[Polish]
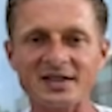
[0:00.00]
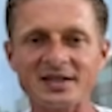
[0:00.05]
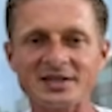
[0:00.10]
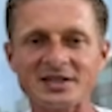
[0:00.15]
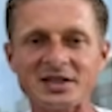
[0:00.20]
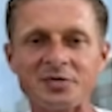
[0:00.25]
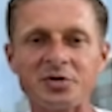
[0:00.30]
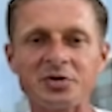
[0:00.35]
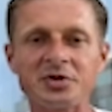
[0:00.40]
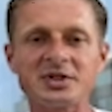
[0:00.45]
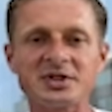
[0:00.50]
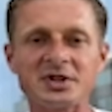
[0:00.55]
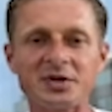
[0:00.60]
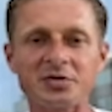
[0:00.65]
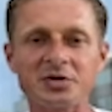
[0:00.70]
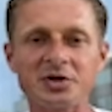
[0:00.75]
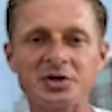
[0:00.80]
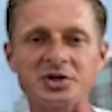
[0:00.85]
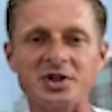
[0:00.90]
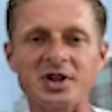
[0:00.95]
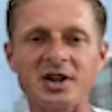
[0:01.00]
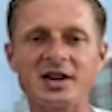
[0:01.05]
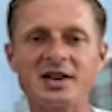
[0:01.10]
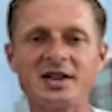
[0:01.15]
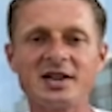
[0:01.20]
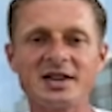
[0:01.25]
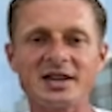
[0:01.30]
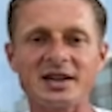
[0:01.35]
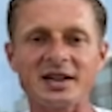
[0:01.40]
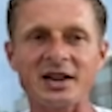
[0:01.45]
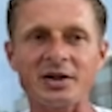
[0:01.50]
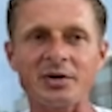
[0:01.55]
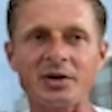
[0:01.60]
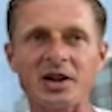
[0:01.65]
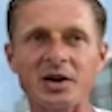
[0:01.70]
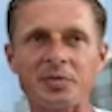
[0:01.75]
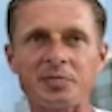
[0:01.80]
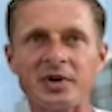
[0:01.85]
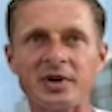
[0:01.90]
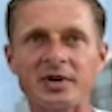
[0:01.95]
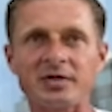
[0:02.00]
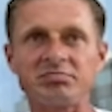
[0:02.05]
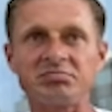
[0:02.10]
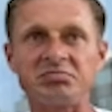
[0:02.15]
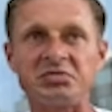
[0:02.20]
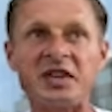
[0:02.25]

zawodnik, zawodniczka grała lepiej.